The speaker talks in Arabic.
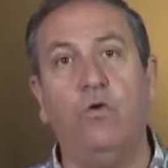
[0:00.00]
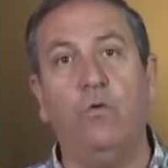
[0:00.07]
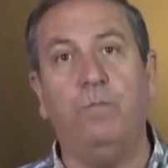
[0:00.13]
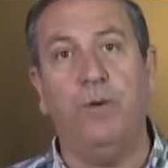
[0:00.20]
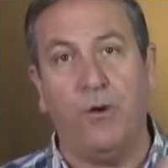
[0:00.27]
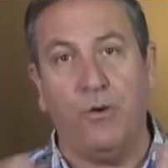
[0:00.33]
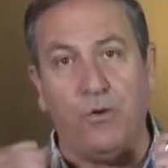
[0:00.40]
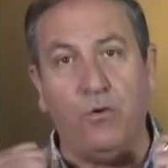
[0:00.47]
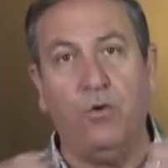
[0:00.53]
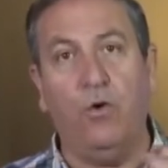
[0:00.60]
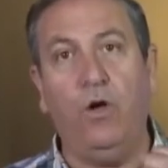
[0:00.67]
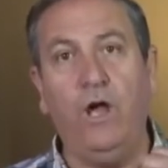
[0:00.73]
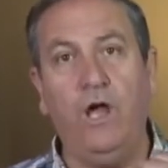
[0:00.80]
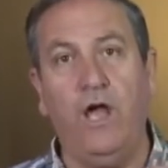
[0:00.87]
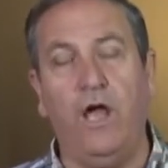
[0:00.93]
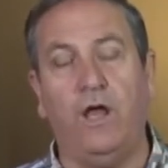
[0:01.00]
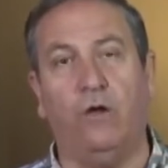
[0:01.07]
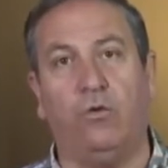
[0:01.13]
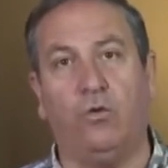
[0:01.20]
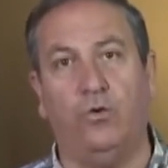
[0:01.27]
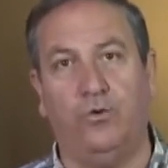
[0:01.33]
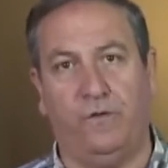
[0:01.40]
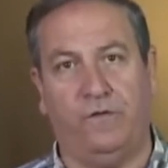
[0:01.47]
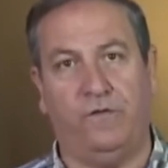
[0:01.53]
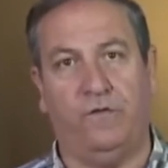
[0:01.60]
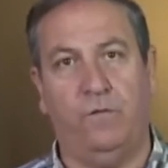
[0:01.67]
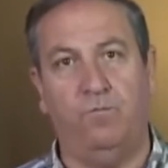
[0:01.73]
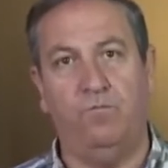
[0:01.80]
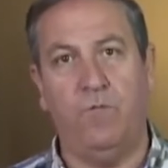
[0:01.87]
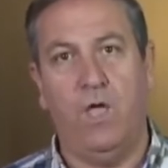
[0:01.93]
بالروح
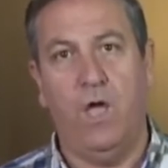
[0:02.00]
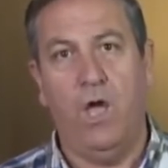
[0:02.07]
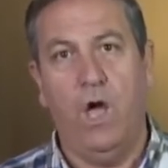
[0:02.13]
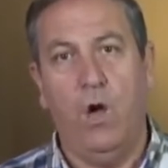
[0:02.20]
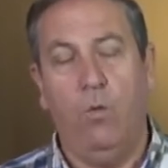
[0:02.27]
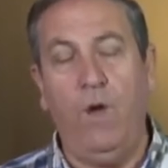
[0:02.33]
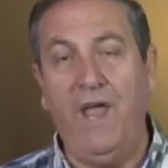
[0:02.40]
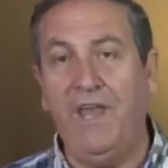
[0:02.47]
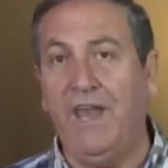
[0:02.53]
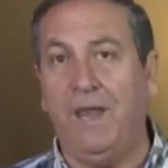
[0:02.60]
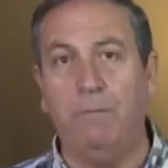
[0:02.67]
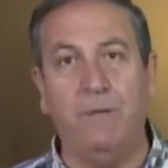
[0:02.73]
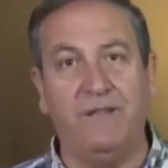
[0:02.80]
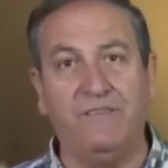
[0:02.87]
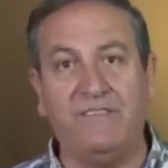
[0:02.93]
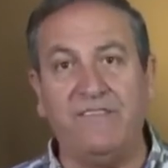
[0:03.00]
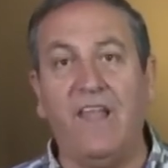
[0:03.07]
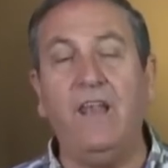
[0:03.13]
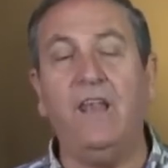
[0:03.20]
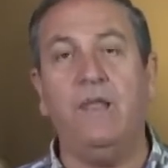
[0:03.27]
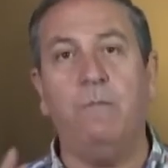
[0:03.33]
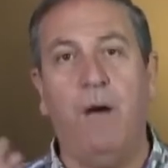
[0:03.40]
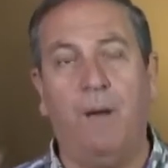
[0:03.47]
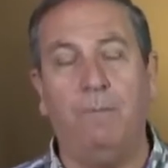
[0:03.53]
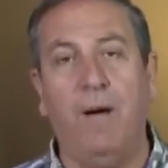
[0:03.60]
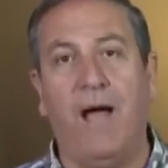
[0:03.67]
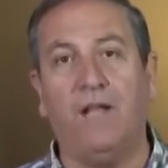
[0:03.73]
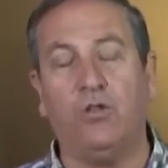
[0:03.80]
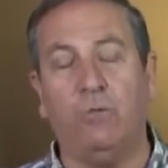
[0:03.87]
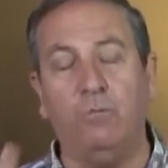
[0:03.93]
القدس وإحنا لما نصلي مع
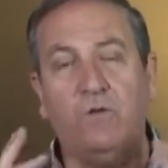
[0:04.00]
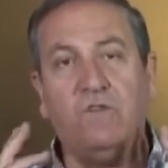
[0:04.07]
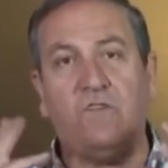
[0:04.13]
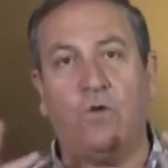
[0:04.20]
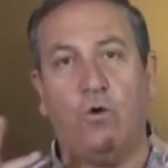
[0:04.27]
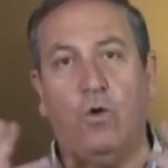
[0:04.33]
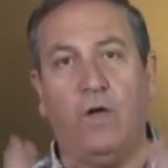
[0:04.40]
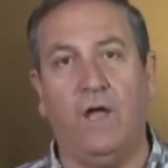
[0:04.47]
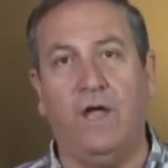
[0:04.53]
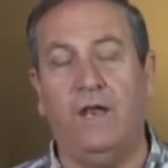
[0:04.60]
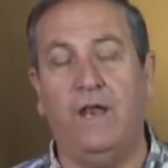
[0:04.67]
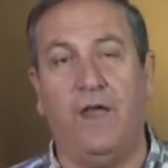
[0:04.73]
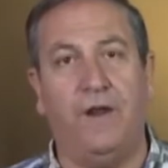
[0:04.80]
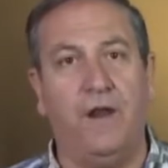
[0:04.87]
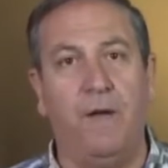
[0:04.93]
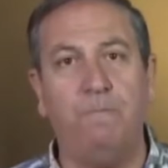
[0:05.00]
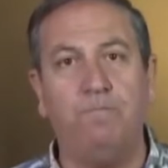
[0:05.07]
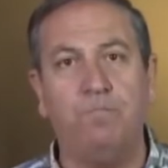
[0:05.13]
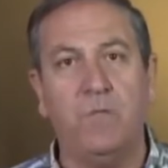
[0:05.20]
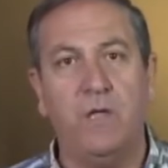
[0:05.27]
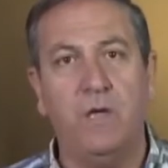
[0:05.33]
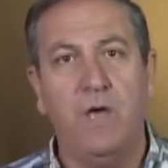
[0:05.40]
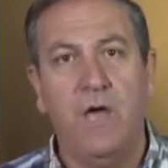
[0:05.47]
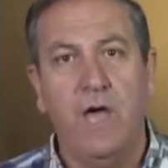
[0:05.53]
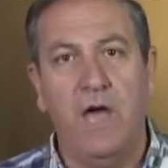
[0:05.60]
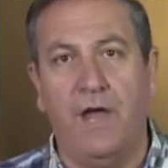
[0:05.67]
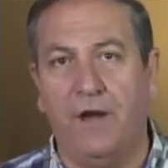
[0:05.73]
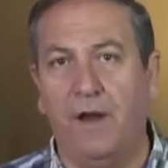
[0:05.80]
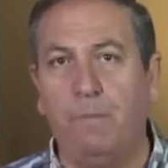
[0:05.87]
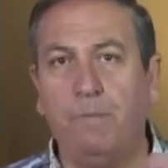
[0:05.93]
بعض ونصرخ للرب
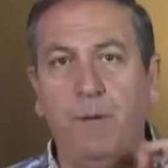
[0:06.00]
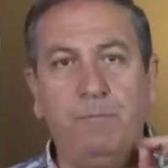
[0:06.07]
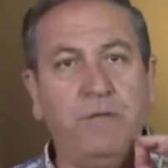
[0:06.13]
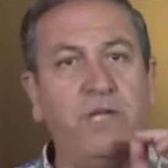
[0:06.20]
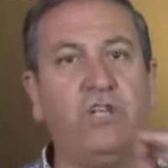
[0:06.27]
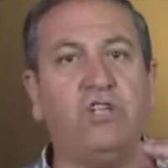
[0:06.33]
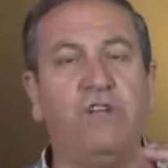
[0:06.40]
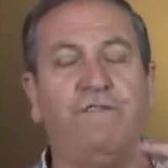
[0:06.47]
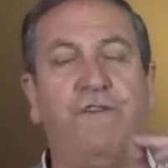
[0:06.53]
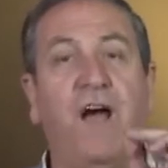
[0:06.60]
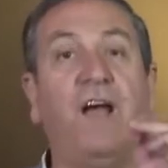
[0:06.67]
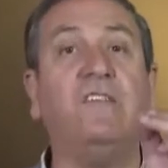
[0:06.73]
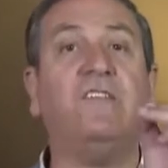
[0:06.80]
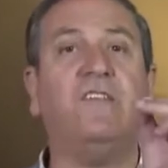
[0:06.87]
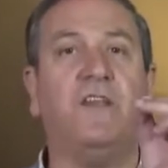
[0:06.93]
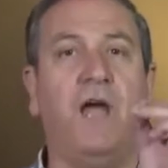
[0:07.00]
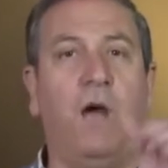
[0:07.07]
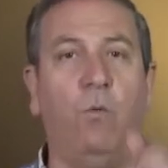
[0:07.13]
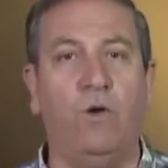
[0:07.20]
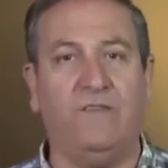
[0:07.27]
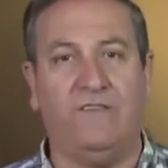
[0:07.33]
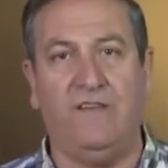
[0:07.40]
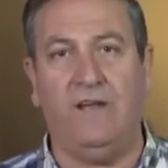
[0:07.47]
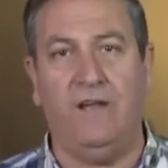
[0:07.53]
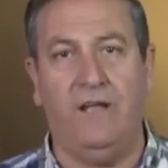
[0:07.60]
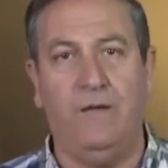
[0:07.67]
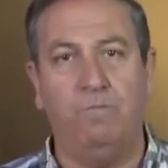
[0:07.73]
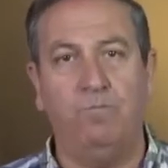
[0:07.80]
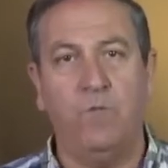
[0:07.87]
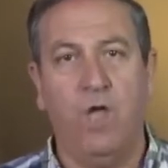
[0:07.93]
الرب بيجي في أسرع
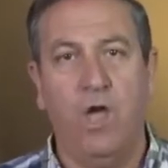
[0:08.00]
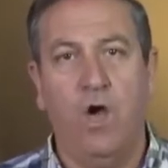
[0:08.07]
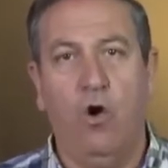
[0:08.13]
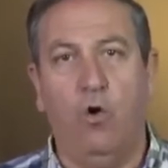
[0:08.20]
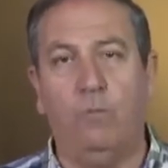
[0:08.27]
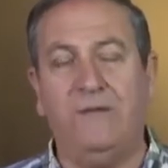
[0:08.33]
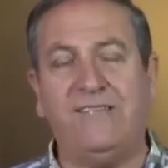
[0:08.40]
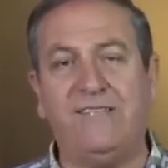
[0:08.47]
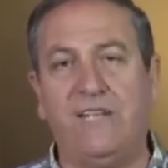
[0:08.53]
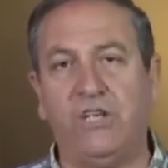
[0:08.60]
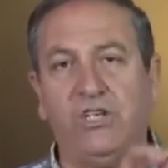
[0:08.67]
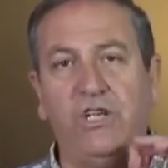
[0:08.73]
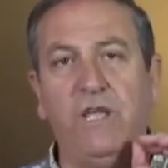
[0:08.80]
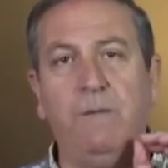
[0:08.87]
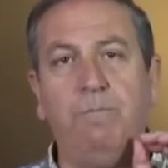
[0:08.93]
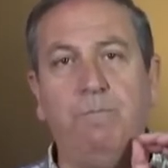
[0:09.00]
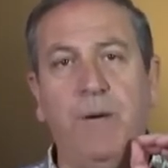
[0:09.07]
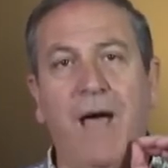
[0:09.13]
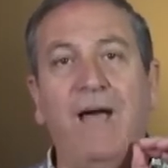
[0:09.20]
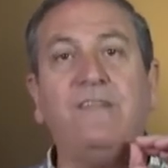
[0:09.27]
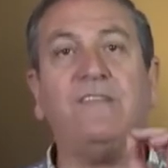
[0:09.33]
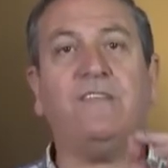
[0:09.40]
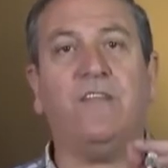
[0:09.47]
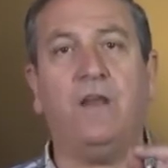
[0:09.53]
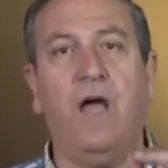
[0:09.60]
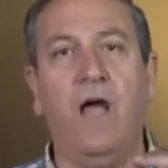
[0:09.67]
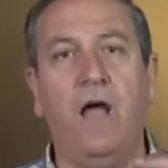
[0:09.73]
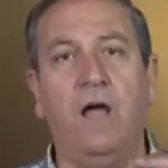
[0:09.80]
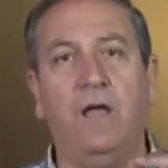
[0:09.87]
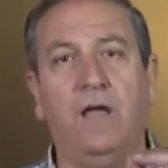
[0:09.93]
وسيلة وبيستجيب
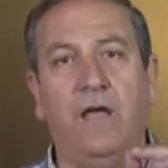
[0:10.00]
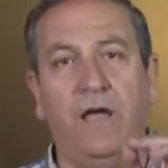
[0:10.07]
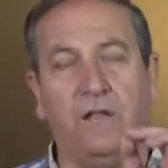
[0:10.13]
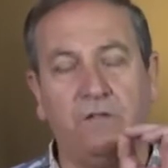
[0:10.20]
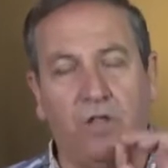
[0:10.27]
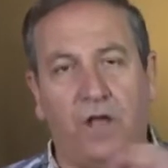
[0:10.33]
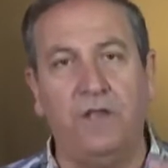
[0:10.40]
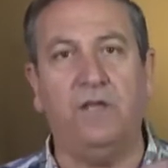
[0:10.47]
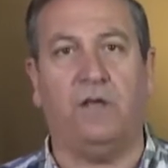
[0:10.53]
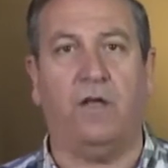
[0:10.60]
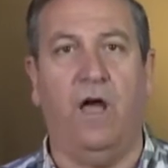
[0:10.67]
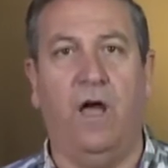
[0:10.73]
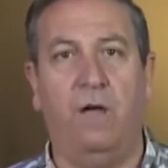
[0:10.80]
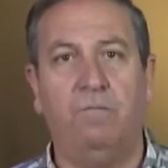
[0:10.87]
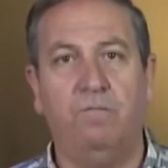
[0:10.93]
بأسرع آه، طريقة